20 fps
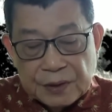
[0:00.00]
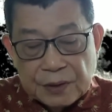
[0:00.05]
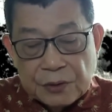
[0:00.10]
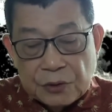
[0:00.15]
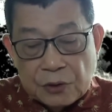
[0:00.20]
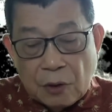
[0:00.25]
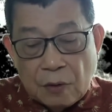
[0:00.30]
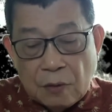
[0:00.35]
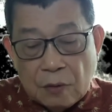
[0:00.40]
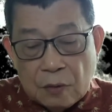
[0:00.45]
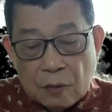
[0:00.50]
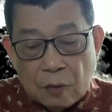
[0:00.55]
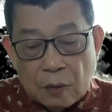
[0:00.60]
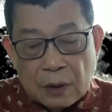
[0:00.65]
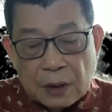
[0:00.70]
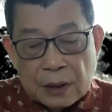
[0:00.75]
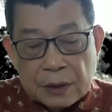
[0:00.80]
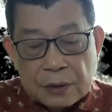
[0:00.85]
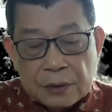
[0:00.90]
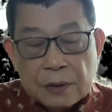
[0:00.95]
中
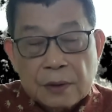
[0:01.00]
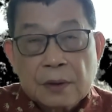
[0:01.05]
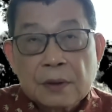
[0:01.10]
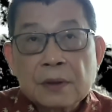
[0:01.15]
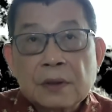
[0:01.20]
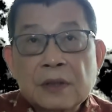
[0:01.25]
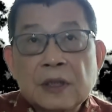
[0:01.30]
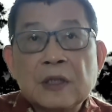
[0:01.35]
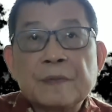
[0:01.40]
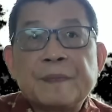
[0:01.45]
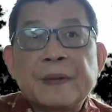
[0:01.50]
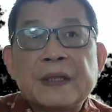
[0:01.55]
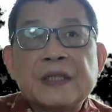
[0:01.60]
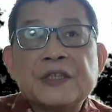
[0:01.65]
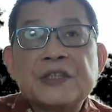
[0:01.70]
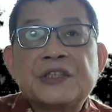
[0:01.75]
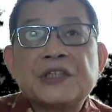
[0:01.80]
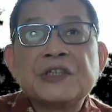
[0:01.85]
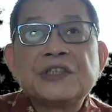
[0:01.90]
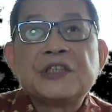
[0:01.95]
国、日本
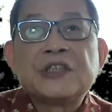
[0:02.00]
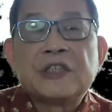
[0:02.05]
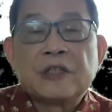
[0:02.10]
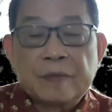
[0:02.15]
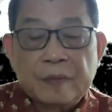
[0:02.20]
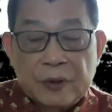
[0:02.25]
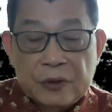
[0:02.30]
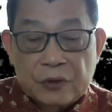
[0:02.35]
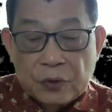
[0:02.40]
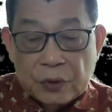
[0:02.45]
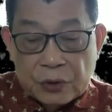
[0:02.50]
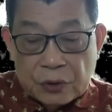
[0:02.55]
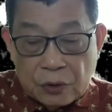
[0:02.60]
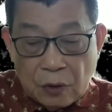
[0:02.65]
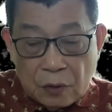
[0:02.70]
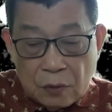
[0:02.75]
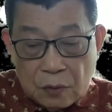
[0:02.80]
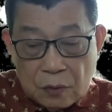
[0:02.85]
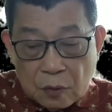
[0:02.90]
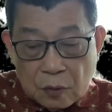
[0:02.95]
的经济新闻说，
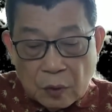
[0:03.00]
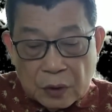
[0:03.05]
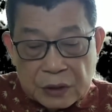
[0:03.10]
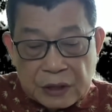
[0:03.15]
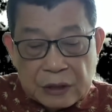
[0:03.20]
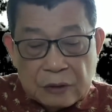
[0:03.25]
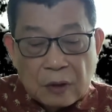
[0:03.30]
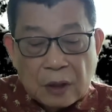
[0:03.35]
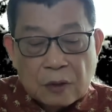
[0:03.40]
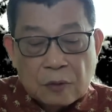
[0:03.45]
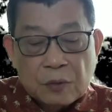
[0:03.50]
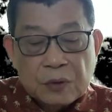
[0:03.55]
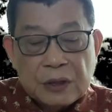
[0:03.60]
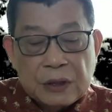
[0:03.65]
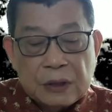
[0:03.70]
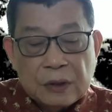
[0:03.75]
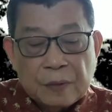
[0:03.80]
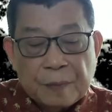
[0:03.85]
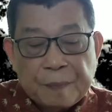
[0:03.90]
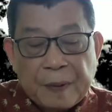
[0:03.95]
中国尽管估
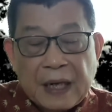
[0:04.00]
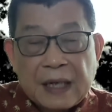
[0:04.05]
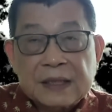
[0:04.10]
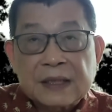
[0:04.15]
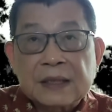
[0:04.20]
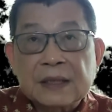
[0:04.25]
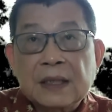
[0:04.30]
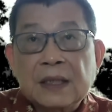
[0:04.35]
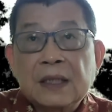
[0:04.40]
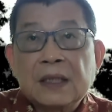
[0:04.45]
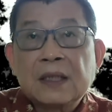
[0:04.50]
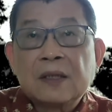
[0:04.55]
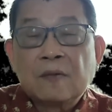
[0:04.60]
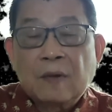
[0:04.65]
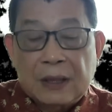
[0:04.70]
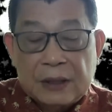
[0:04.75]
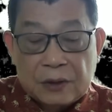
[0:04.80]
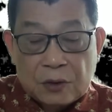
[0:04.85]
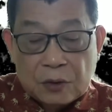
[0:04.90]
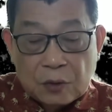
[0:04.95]
计有八十二
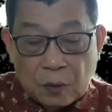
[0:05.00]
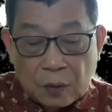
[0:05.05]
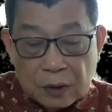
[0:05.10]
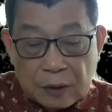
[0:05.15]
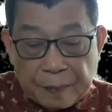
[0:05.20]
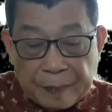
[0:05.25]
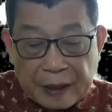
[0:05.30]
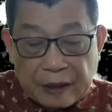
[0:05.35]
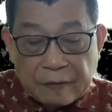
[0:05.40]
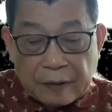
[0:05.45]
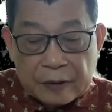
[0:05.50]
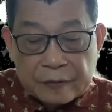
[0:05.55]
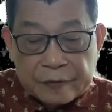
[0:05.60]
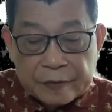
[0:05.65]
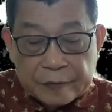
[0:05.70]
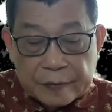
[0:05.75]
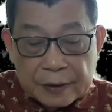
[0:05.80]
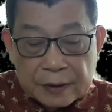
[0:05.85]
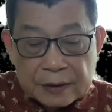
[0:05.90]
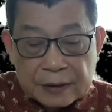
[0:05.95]
万多的百万
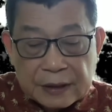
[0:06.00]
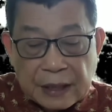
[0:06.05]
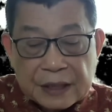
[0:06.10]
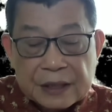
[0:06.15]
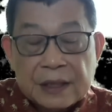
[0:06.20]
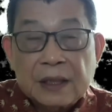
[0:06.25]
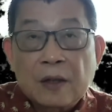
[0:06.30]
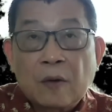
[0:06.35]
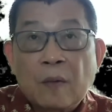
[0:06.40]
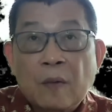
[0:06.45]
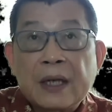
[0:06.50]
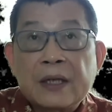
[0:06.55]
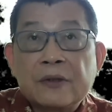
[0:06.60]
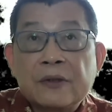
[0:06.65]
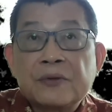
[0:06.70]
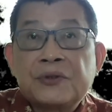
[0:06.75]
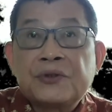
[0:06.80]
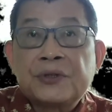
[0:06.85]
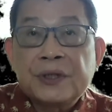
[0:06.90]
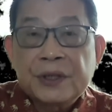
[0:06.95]
富翁，但这个外
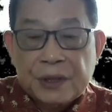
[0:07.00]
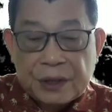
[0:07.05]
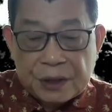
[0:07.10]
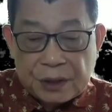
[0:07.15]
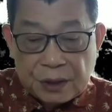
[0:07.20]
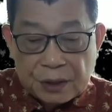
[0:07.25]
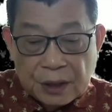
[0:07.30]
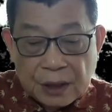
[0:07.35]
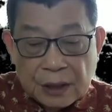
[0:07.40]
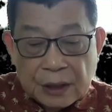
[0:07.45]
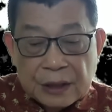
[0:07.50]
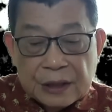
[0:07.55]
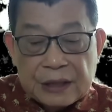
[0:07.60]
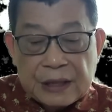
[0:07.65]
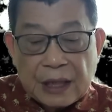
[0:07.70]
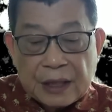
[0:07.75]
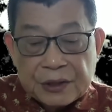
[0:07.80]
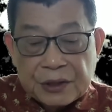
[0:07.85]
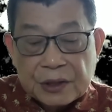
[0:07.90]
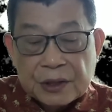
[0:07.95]
流趋势
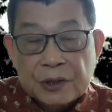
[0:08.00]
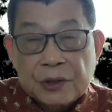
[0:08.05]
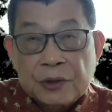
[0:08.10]
将使